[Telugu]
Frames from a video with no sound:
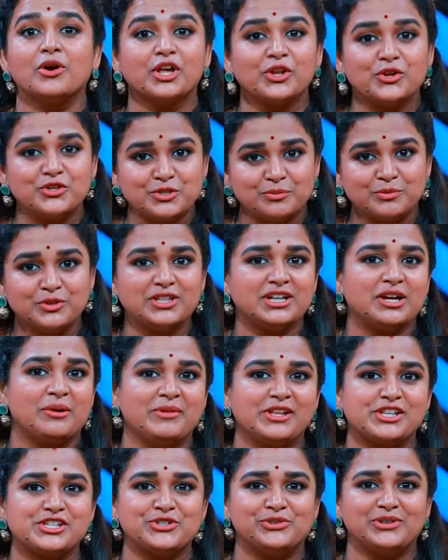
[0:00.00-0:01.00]
ఒక రోజు
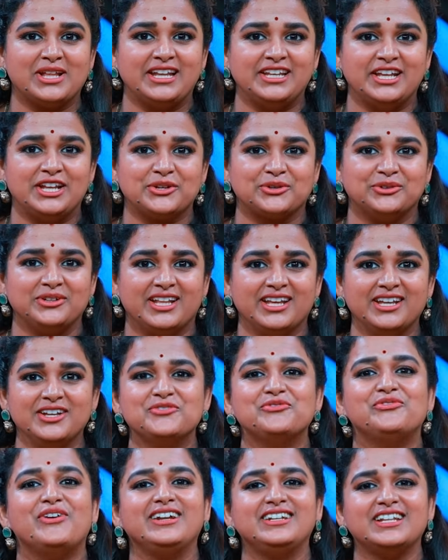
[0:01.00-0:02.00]
ముందుగా మీరు చూడాలి అనుకుంటే
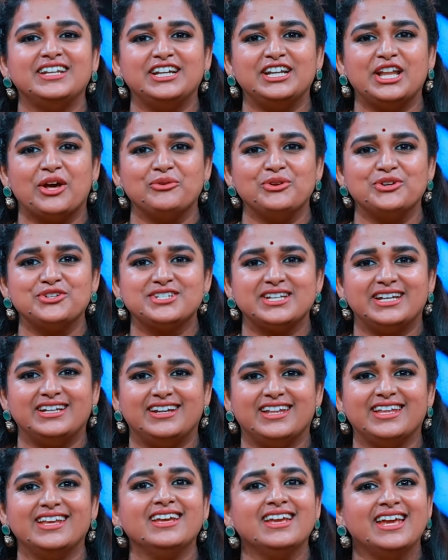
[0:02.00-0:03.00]
వెంటనే డౌన్లోడ్
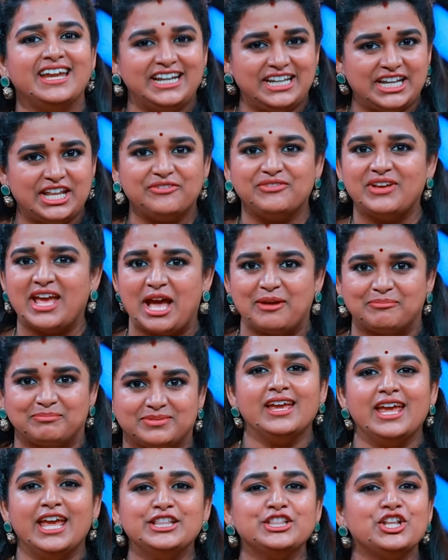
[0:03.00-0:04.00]
చేయండి హిట్ టీవీ యాప్
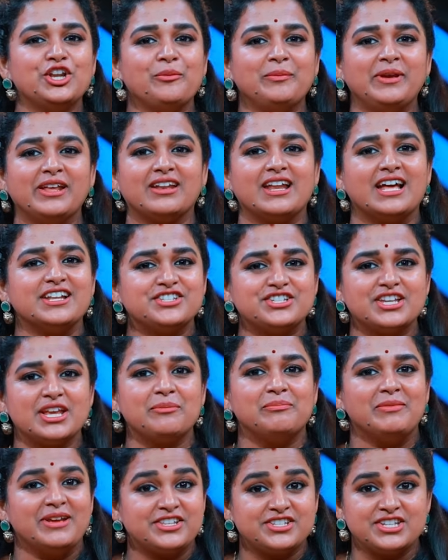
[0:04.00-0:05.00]
ఇందులో మీరు
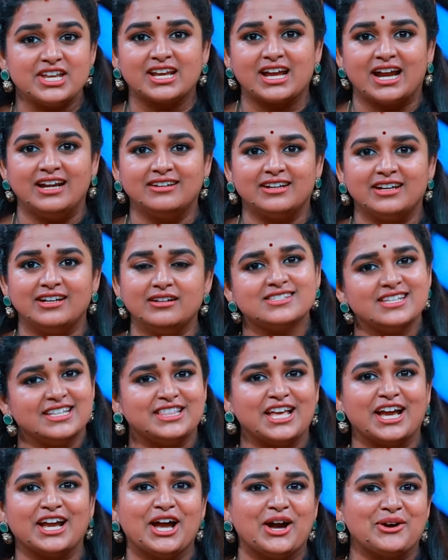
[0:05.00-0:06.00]
నచ్చే మెచ్చే కంటెంట్
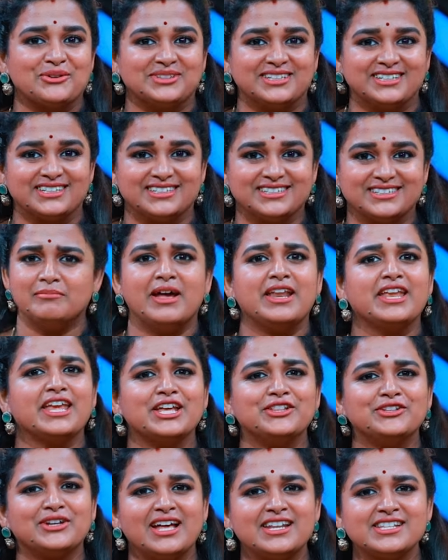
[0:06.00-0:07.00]
సిద్ధంగా ఉంది మరి
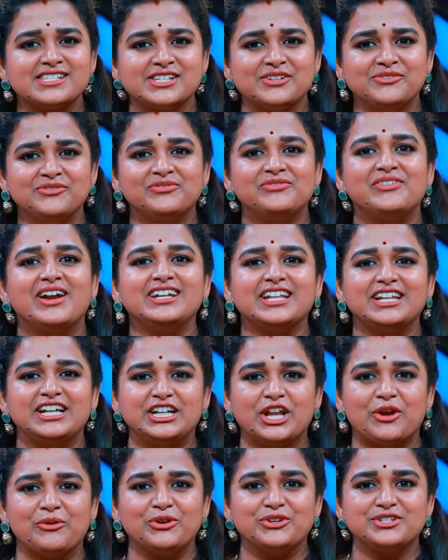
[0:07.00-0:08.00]
ఇంకెందుకు ఆలస్యం
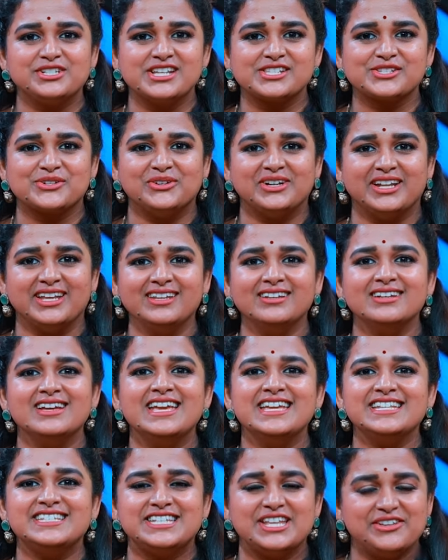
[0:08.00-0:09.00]
వెంటనే డౌన్లోడ్ చేసుకోండి
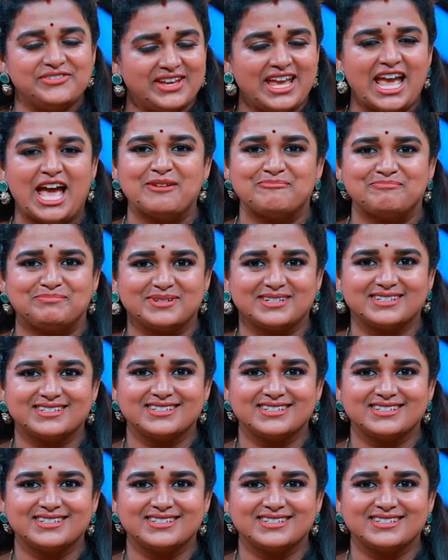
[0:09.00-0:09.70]
హిట్ టీవీ యాప్